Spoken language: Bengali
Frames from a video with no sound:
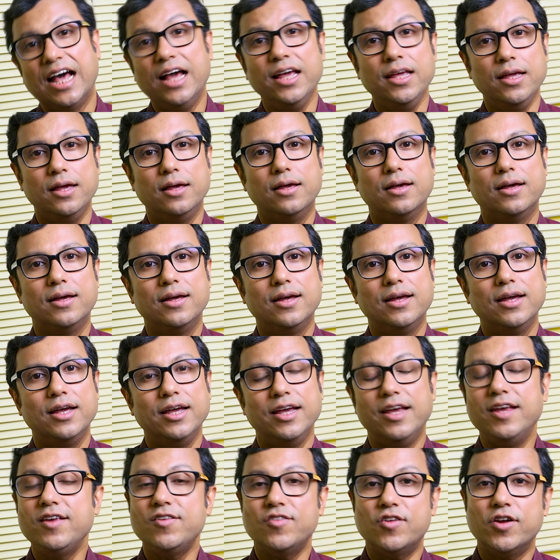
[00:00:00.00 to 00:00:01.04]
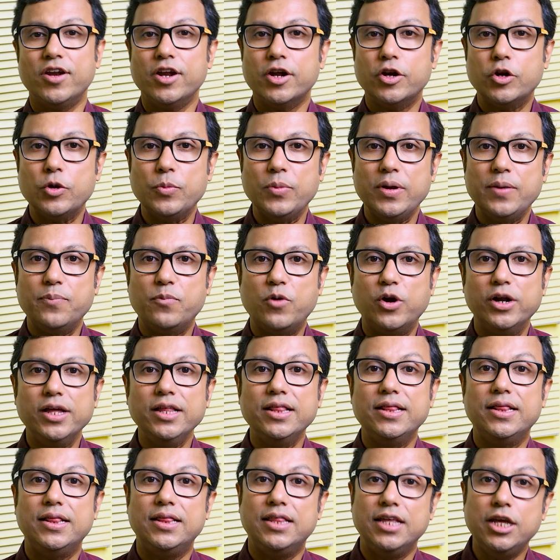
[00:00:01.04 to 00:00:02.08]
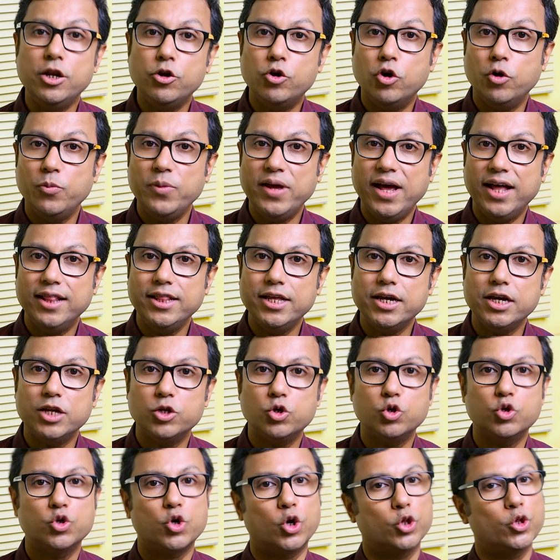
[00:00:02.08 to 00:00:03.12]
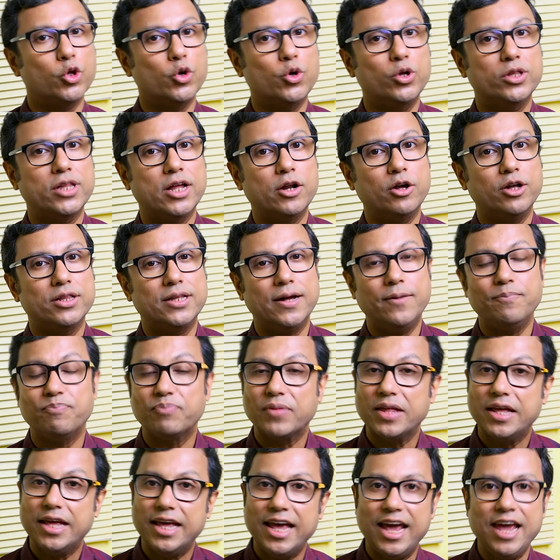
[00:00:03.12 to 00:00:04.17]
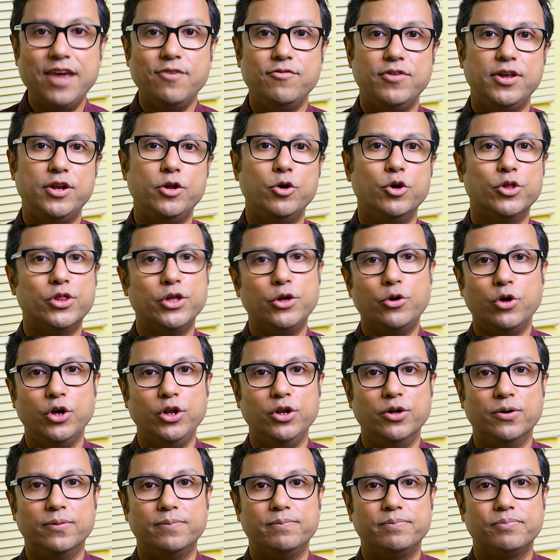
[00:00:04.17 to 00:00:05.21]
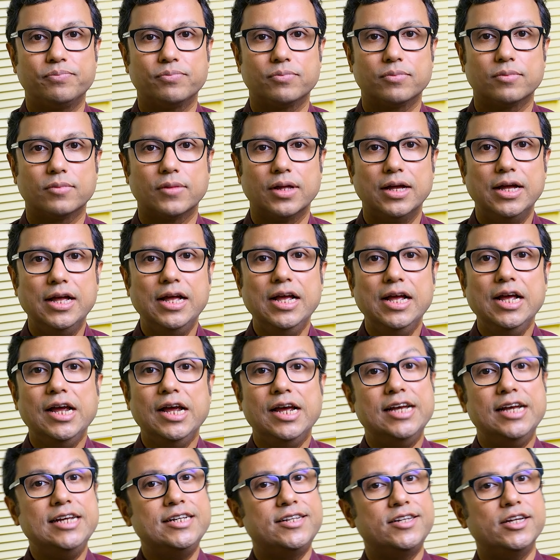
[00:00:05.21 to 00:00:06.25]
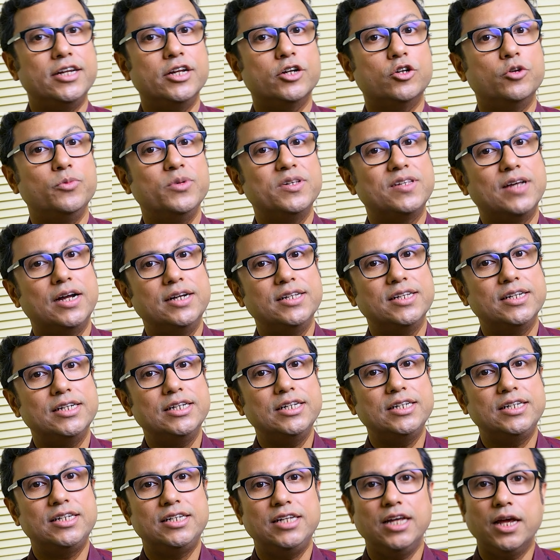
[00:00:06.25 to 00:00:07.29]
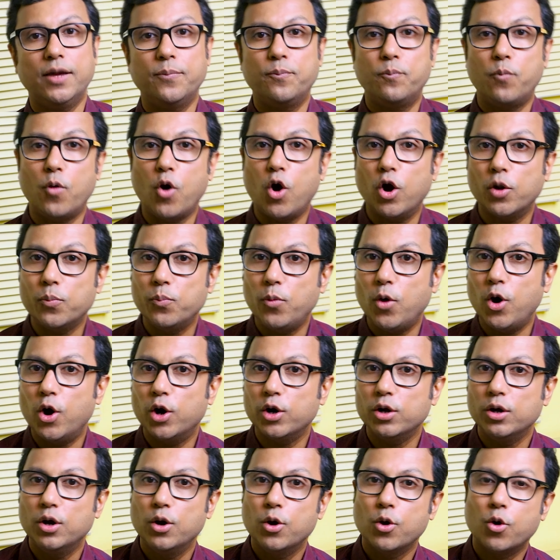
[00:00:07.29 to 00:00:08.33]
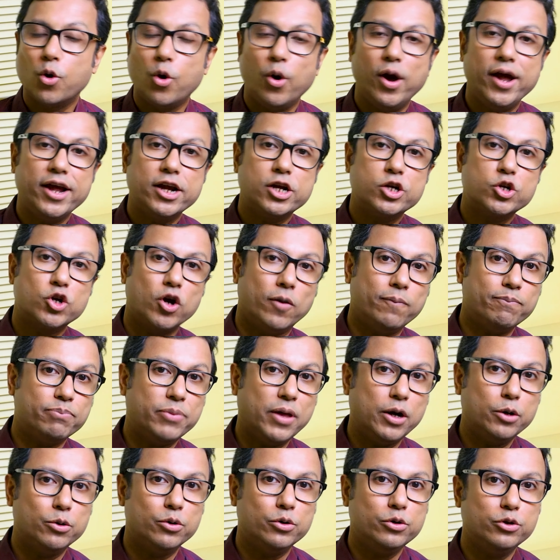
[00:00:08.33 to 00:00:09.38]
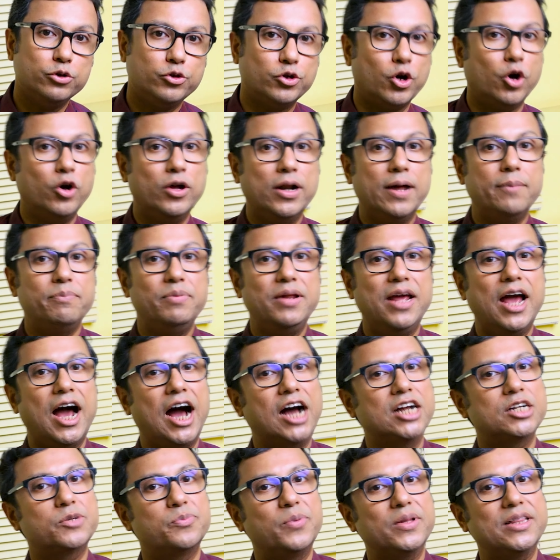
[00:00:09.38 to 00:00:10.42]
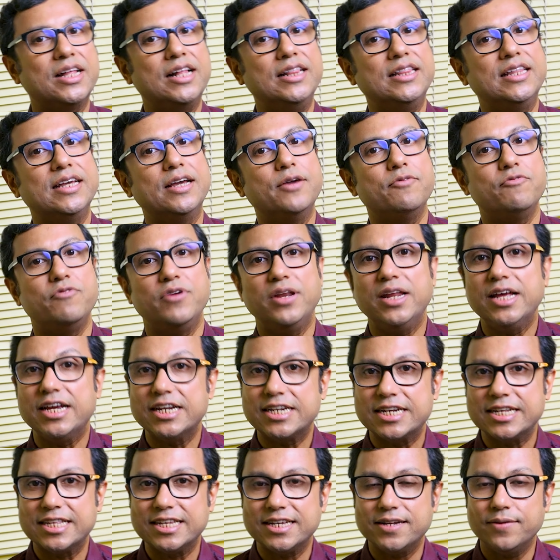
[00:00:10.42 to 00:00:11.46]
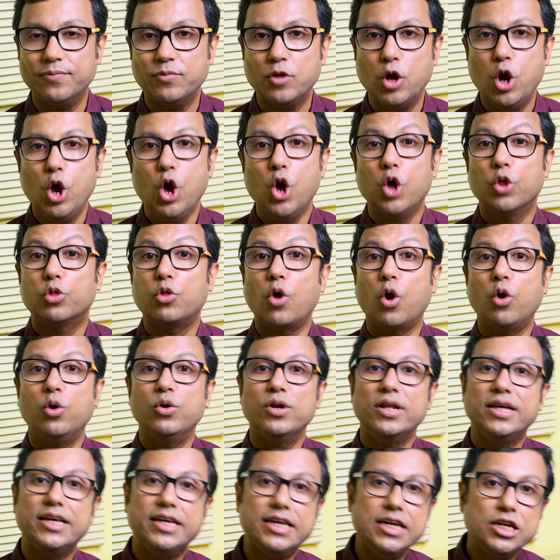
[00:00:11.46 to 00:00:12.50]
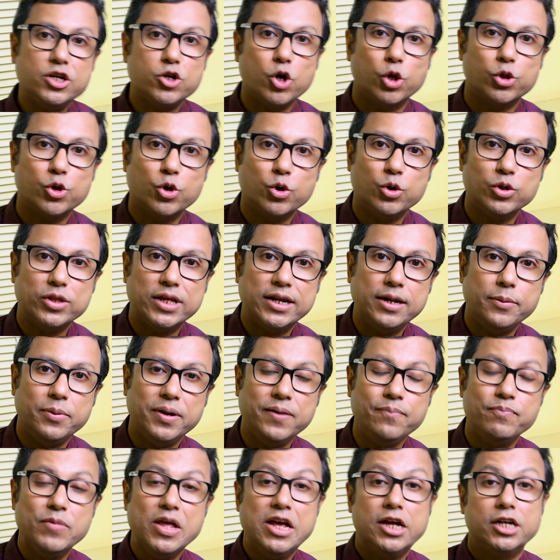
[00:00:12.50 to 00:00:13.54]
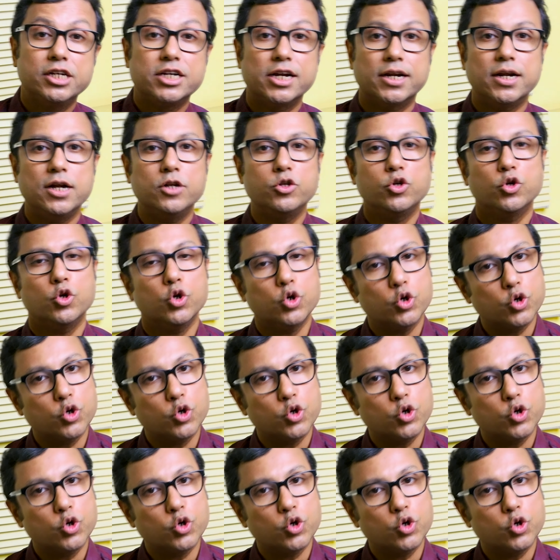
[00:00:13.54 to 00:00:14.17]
তাই হিস্টোরেক্টমির পরে দীর্ঘমেয়াদী কিছু সতর্কতার কথা এই ভিডিওতে রইল হিস্টারেক্টমি সার্জারির ঠিক পর পর কয়েক সপ্তাহ যখন আপনি হাসপাতাল থেকে ফিরে এসেছেন তখন কি সতর্কতা নেবেন সেটার জন্য